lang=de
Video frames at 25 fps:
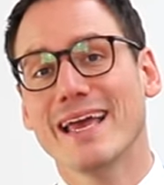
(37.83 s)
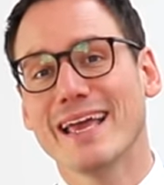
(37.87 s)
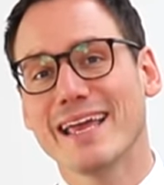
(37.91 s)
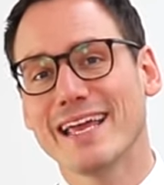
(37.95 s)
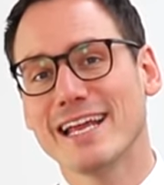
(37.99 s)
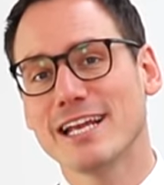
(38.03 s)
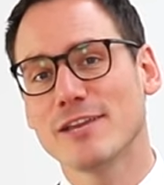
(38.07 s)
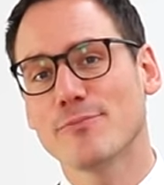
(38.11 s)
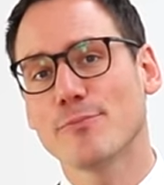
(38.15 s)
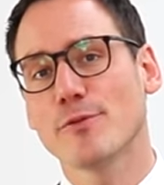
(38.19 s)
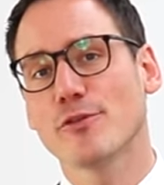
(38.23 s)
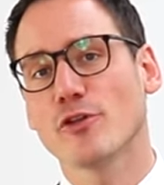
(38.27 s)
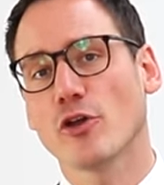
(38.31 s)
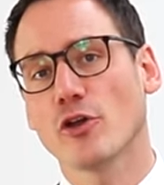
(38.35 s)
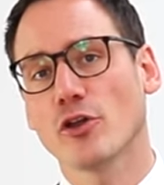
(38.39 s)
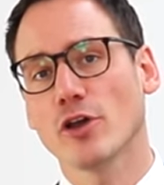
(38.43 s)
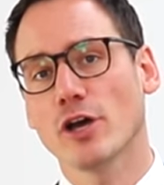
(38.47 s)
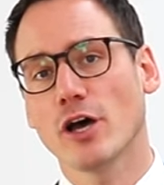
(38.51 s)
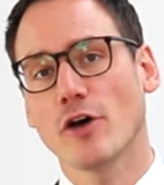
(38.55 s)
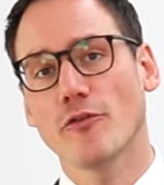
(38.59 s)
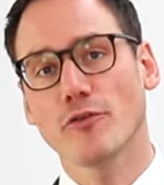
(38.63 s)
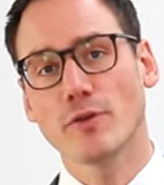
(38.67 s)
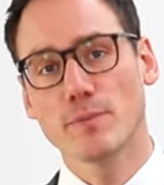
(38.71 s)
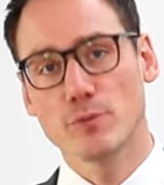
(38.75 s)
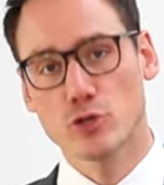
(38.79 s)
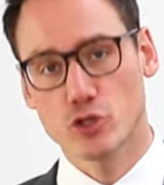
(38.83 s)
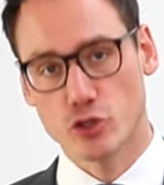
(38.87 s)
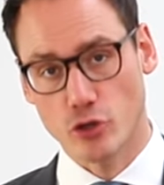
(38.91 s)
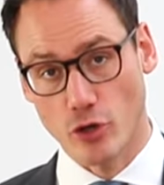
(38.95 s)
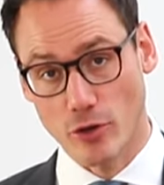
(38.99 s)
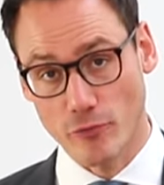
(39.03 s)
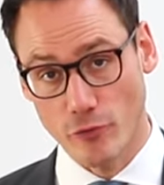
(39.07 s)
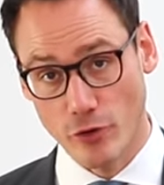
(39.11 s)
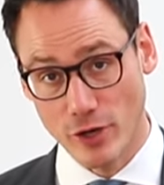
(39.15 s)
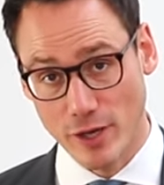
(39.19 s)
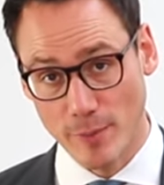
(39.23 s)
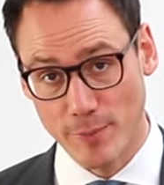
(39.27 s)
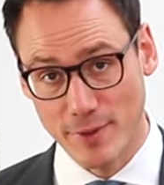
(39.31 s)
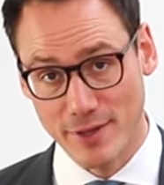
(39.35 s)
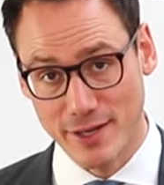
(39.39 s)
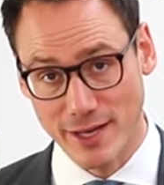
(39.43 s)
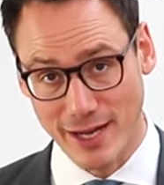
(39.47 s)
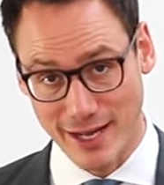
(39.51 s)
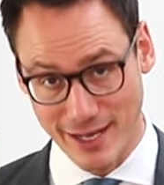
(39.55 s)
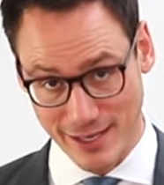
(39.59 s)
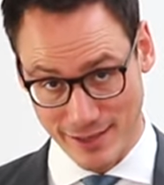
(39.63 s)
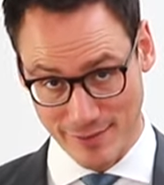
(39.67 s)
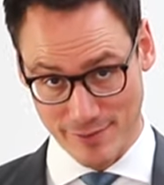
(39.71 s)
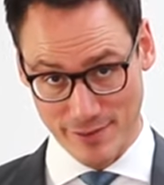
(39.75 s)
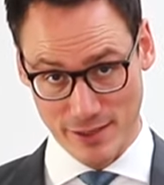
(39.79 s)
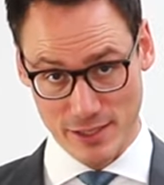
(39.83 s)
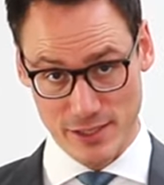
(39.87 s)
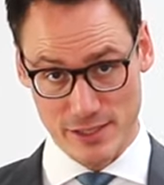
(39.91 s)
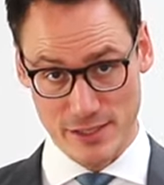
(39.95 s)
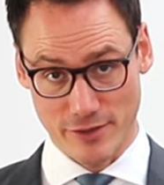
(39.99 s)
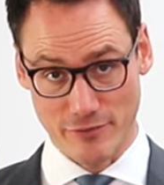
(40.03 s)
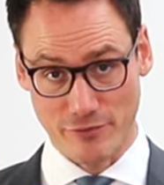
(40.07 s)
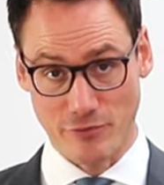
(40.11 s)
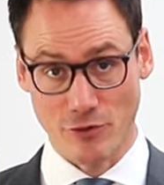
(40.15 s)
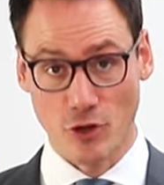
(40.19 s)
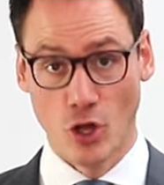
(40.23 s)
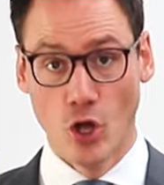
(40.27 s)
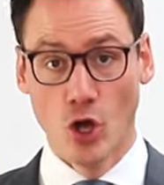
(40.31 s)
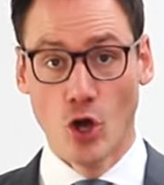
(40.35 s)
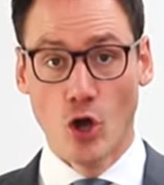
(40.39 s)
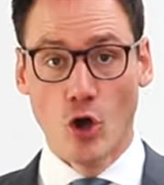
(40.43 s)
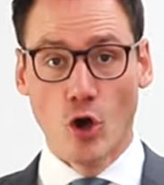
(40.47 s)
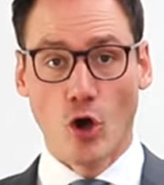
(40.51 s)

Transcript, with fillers: insbesondere auf die Besteuerung von Kapitalgesellschaften.